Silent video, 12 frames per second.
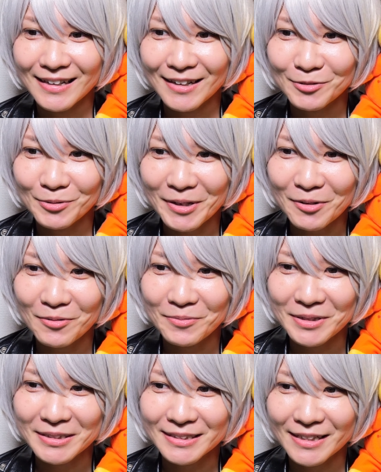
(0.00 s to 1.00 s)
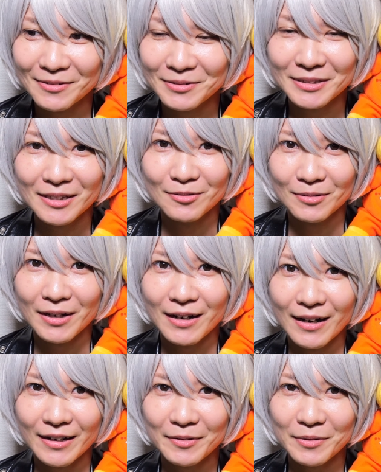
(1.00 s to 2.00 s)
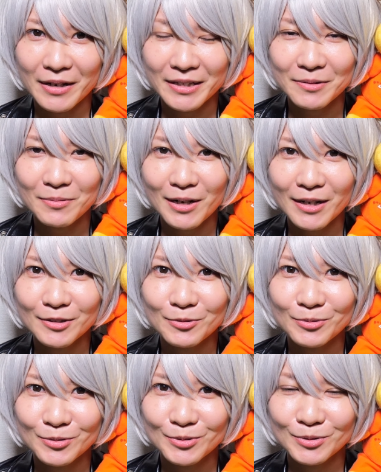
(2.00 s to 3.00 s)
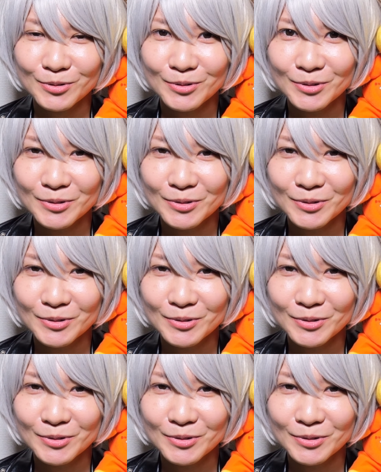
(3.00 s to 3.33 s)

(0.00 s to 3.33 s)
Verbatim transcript: あと結構皆さん言ってたのが、秋葉監督